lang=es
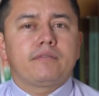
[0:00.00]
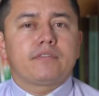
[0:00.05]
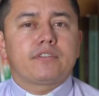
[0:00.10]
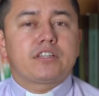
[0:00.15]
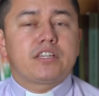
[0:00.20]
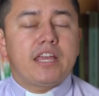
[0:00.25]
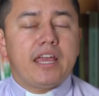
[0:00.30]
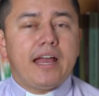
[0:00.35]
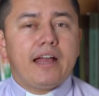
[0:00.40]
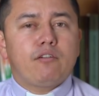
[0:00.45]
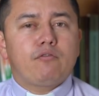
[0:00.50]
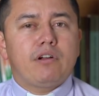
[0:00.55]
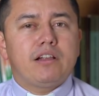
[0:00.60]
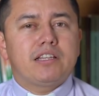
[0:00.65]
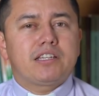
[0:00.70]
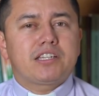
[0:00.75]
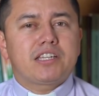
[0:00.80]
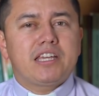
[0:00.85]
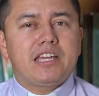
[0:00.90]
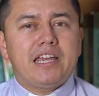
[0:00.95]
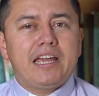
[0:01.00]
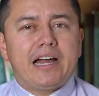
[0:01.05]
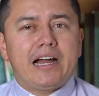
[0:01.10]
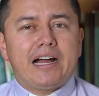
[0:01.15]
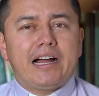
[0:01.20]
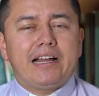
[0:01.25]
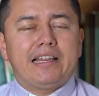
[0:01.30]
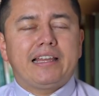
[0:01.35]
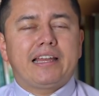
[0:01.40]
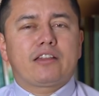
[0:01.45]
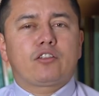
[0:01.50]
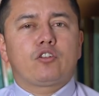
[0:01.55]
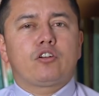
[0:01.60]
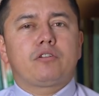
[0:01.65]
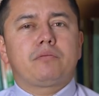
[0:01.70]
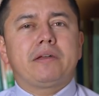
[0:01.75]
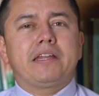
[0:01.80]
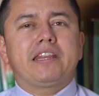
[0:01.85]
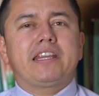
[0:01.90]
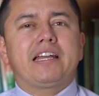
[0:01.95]
sea cual sea la
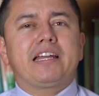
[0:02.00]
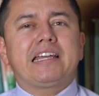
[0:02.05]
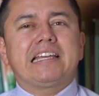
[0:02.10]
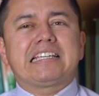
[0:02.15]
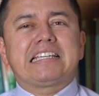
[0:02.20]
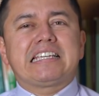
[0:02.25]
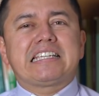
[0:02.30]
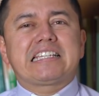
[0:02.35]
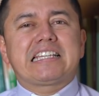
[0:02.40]
tormenta que se